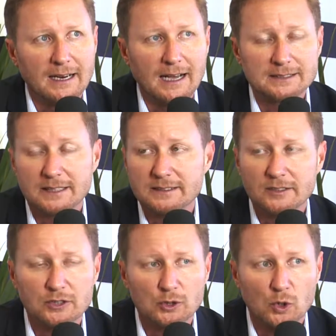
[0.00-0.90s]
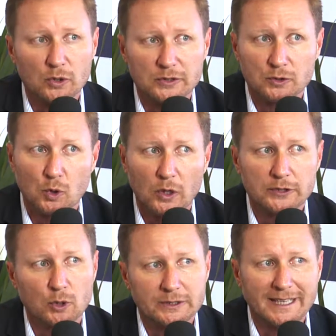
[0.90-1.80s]
a
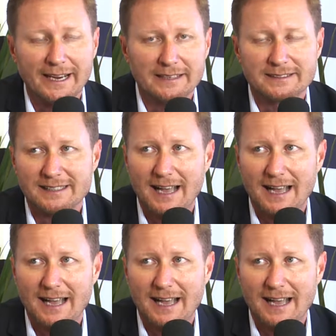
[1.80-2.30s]
302 hotéis